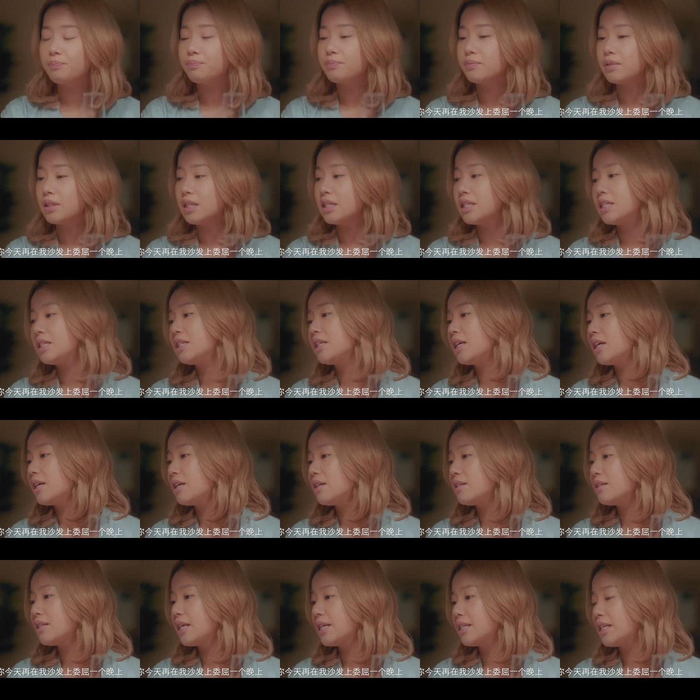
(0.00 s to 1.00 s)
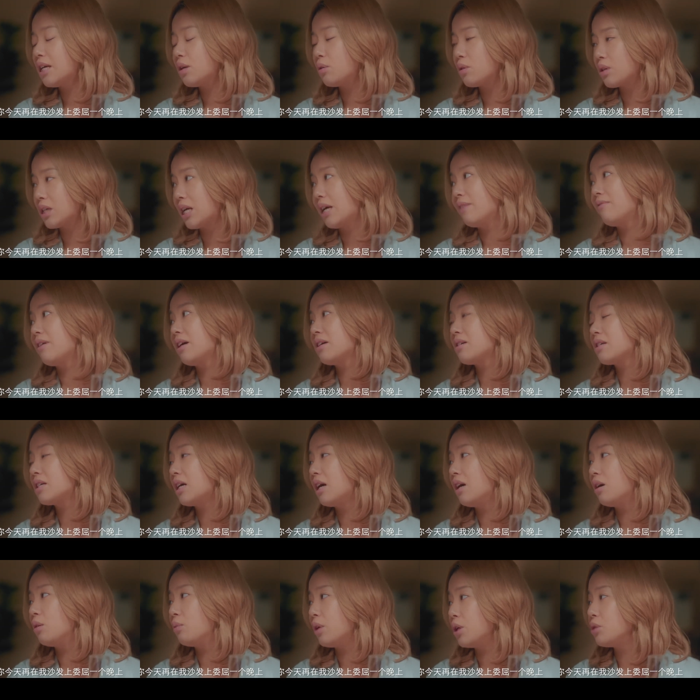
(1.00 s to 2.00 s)
你今天再在我沙发
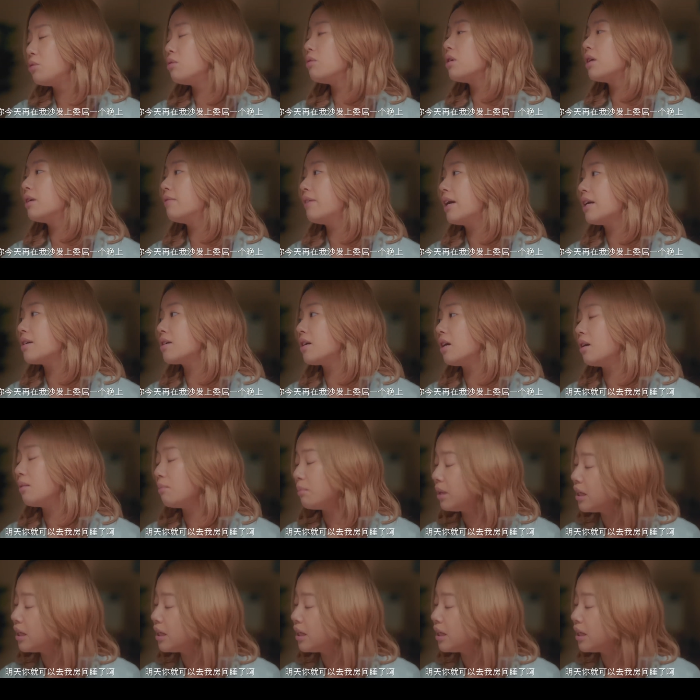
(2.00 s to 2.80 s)
上委屈一个晚上，明